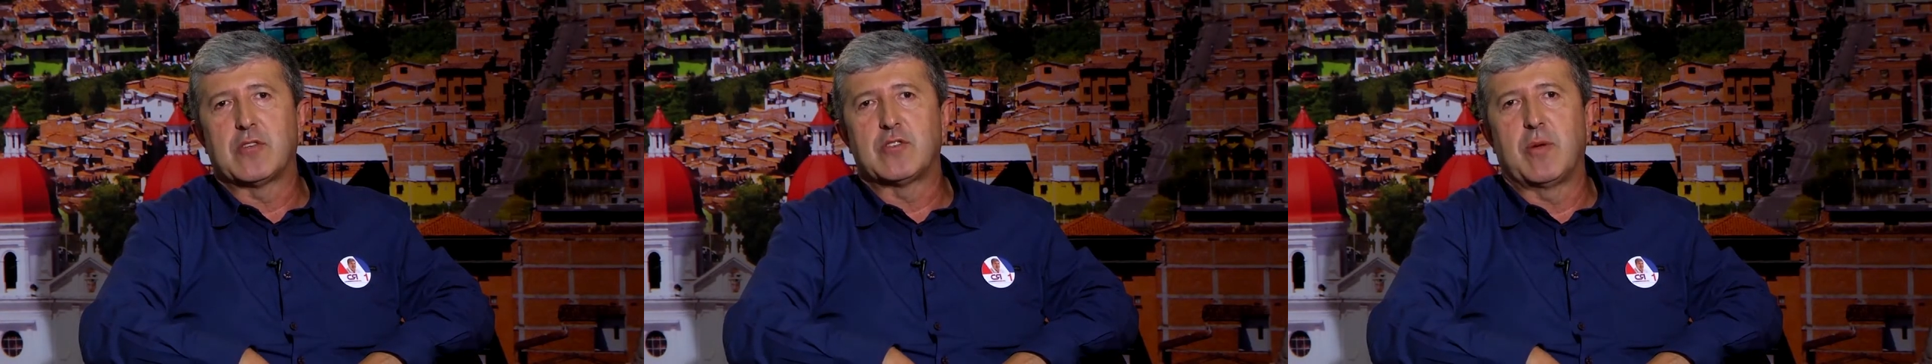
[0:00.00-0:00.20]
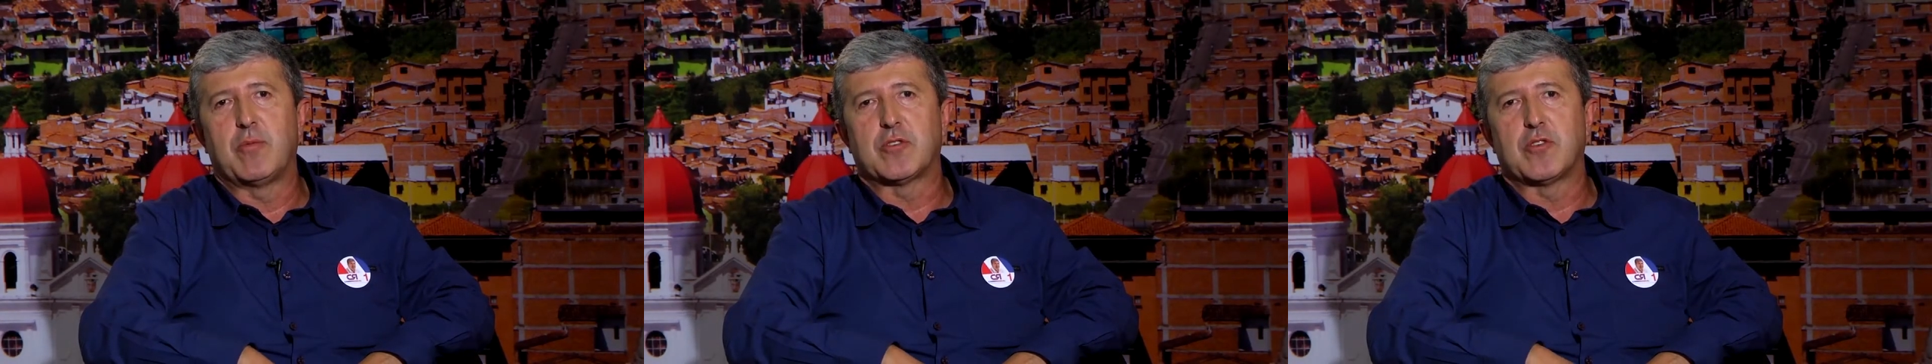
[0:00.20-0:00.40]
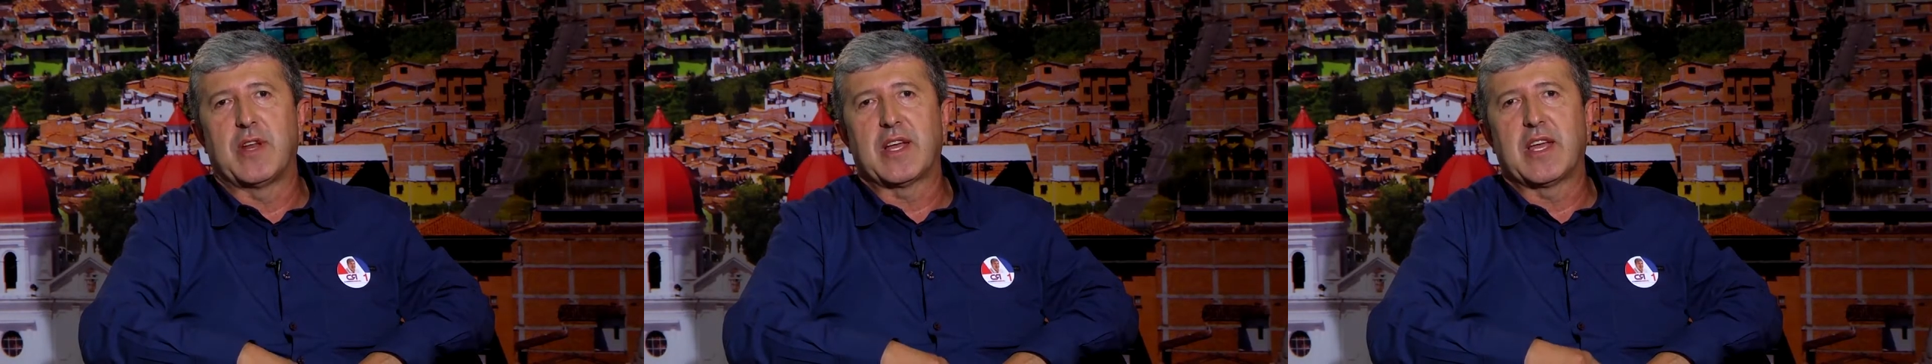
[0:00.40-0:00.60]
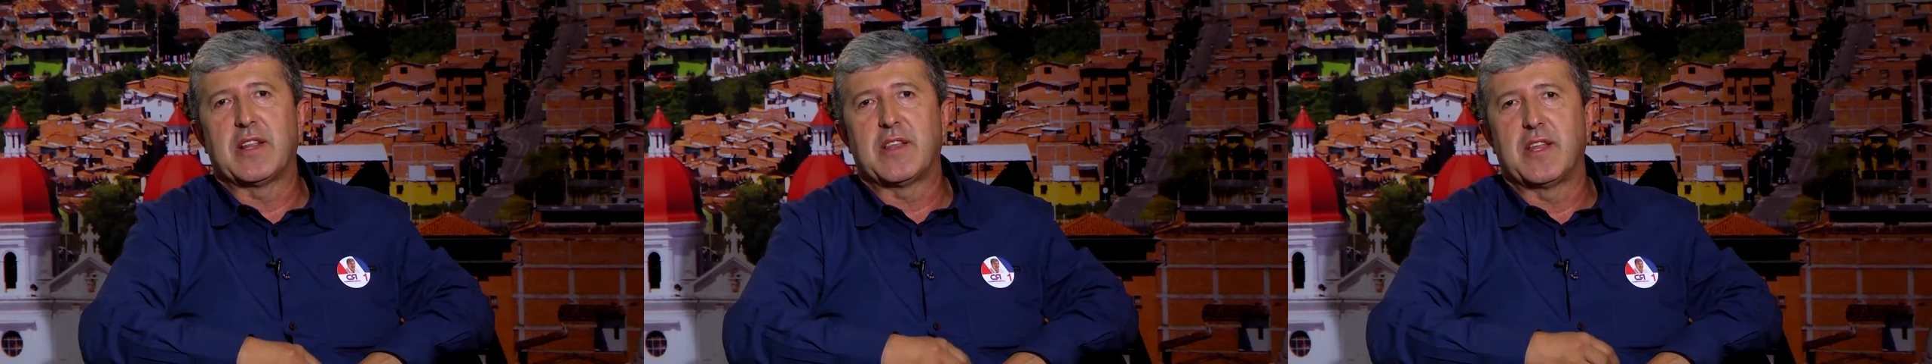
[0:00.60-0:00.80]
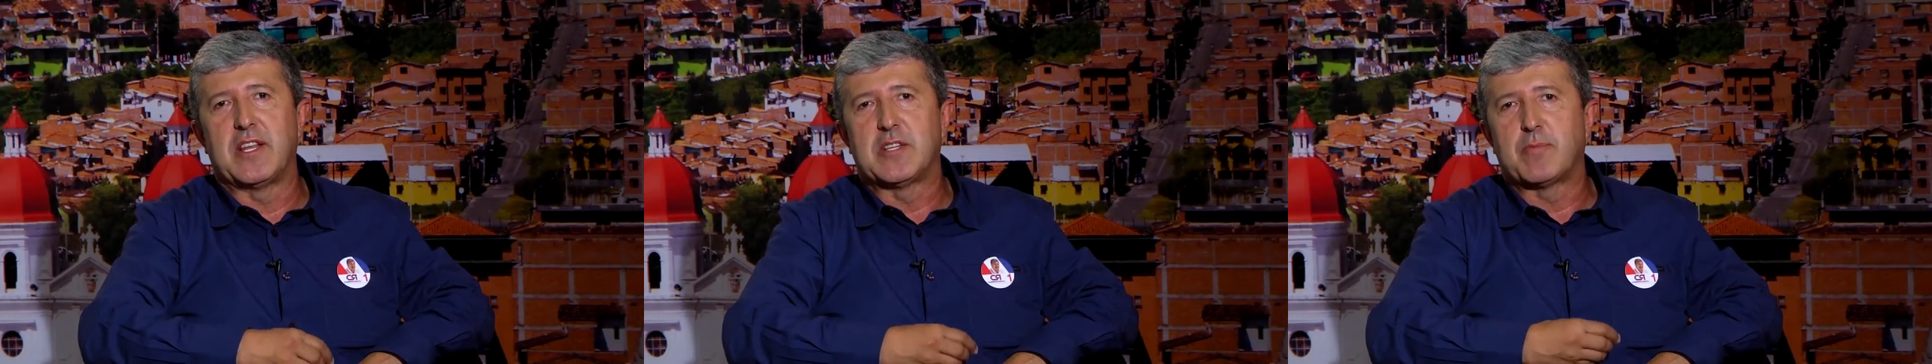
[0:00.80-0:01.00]
es una persona que
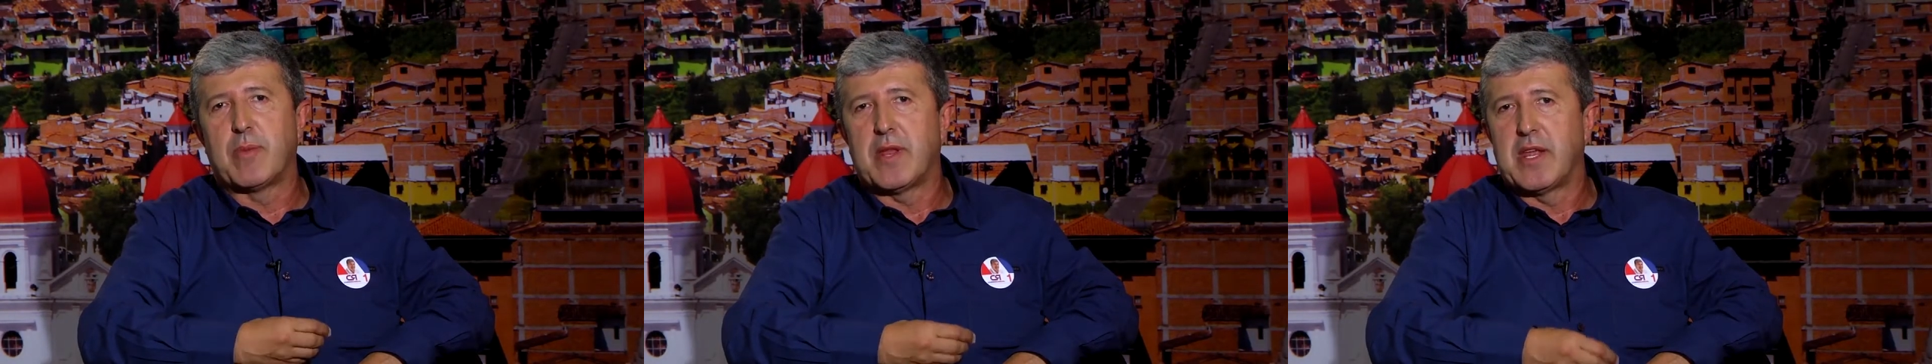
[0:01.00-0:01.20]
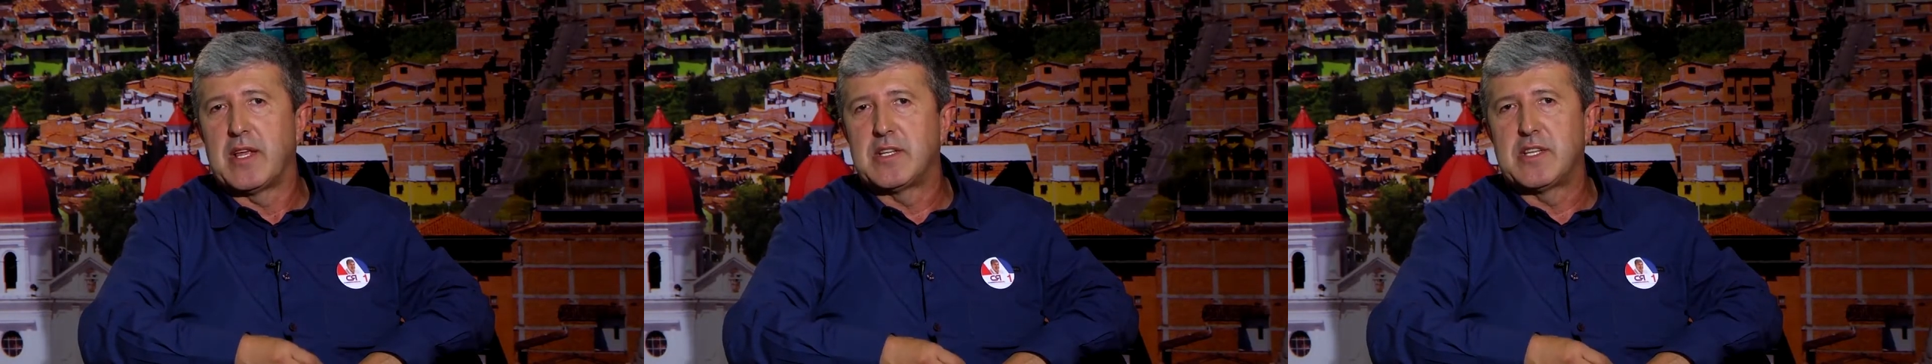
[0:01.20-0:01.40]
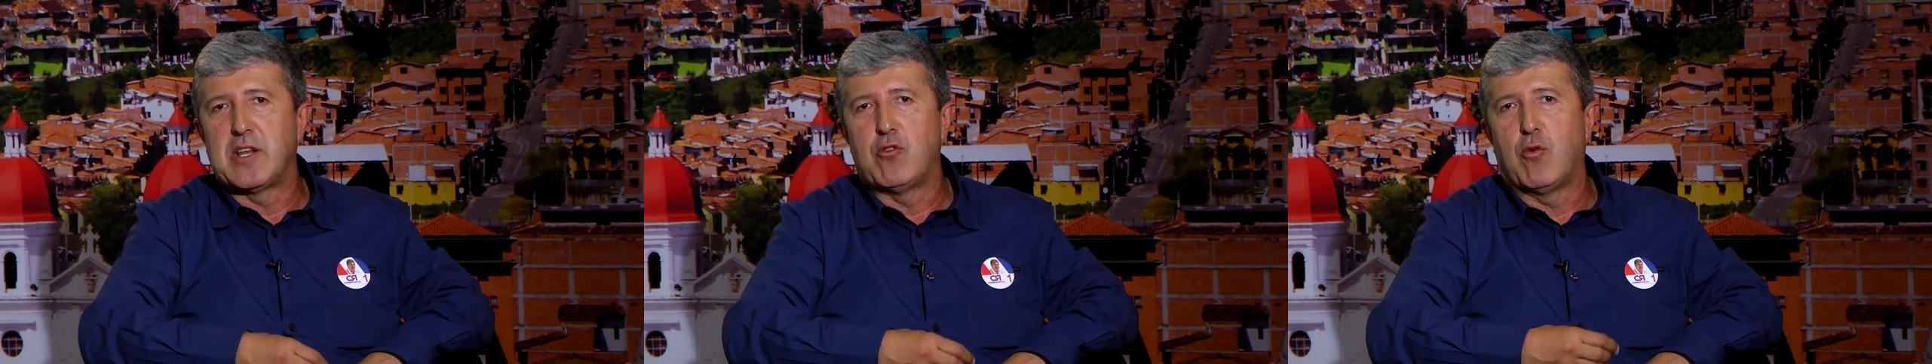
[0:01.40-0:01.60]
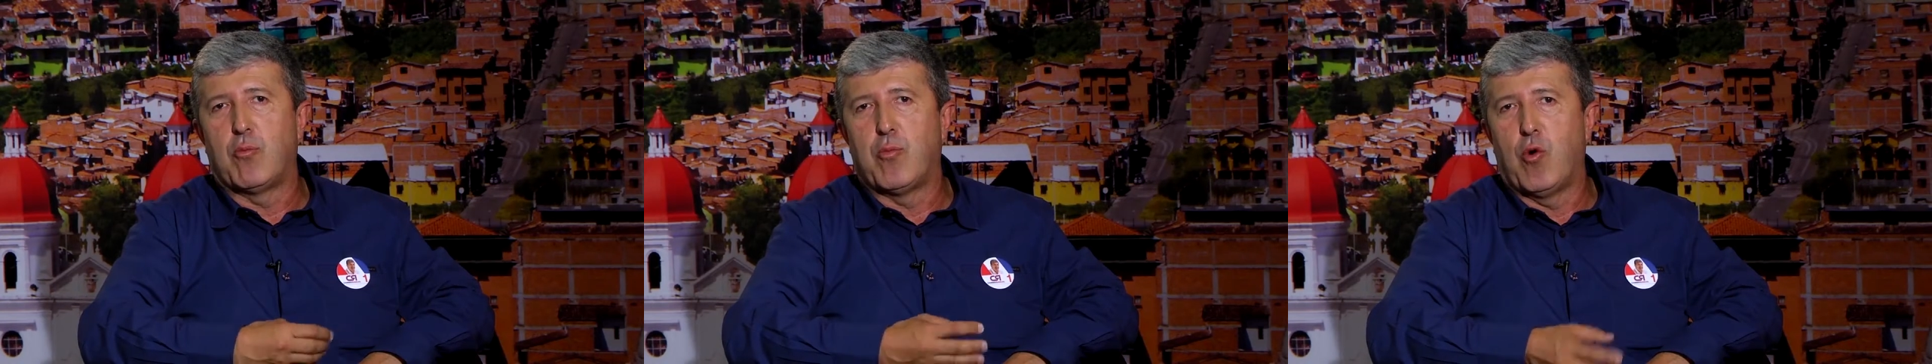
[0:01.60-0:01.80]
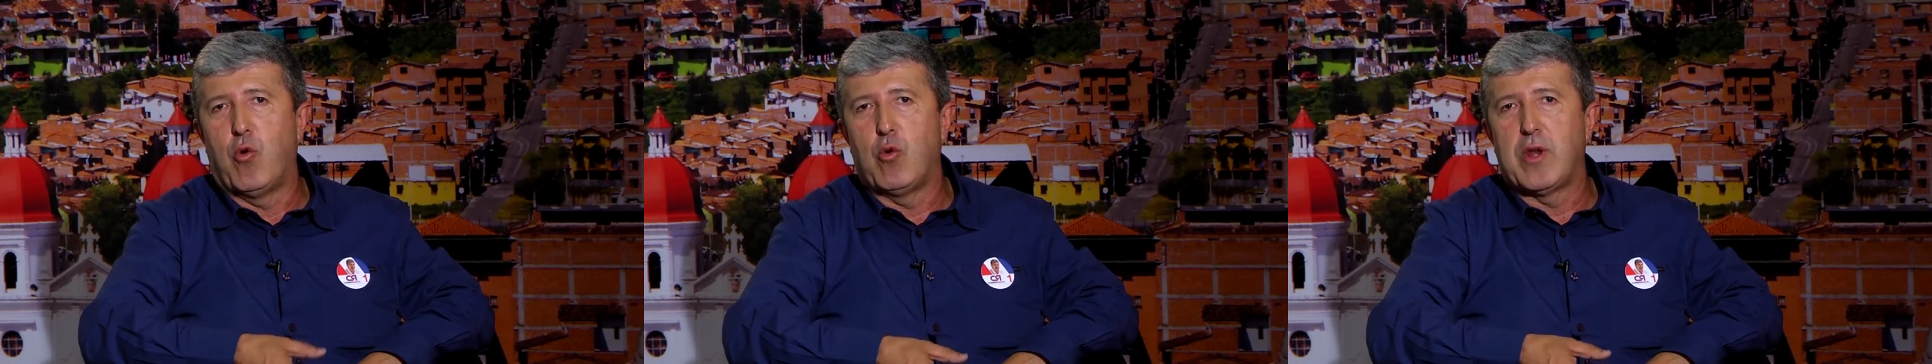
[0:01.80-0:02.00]
tiene experiencia en
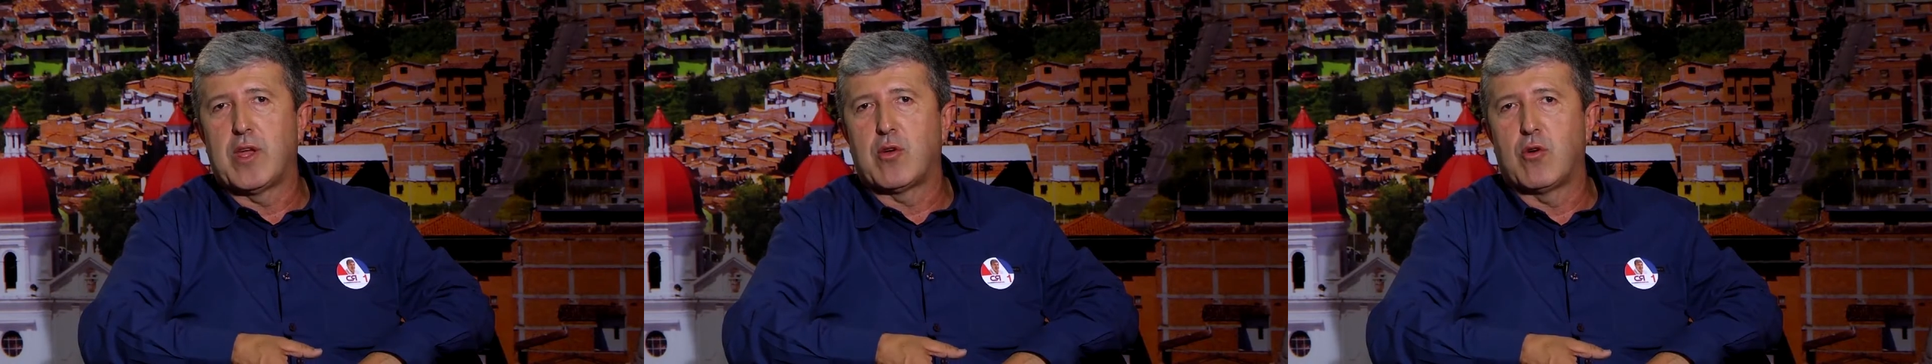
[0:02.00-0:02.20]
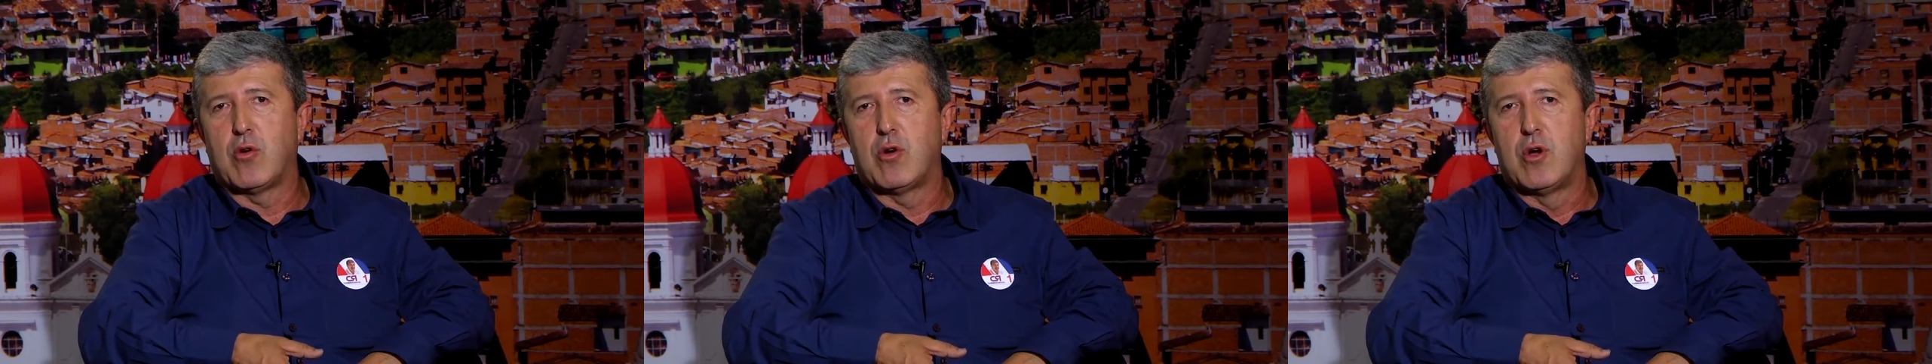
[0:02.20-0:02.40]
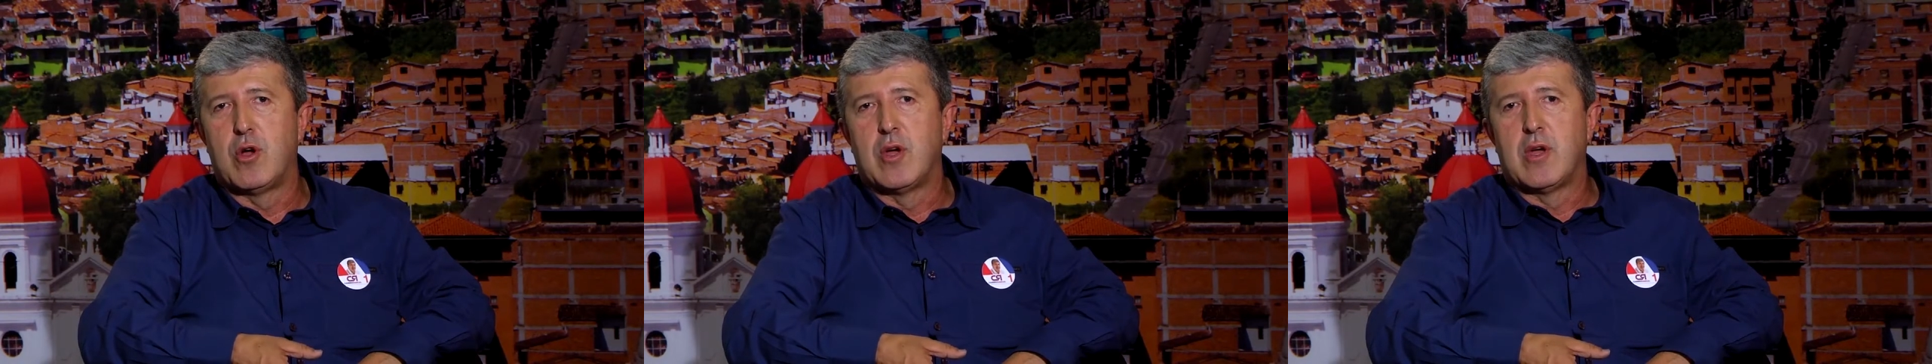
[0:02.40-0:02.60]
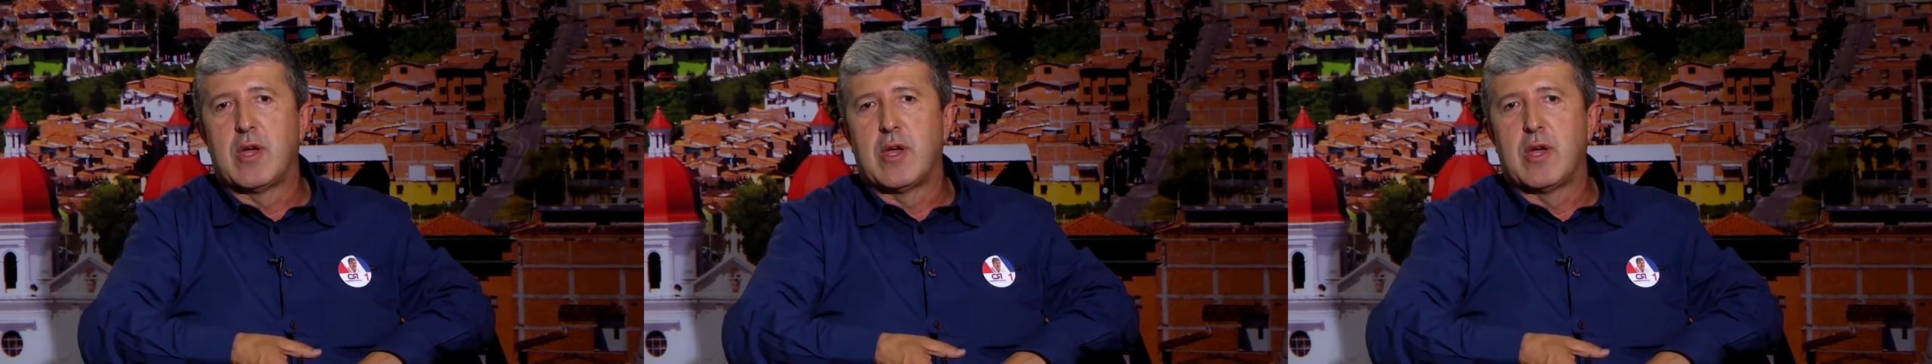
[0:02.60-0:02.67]
lo público,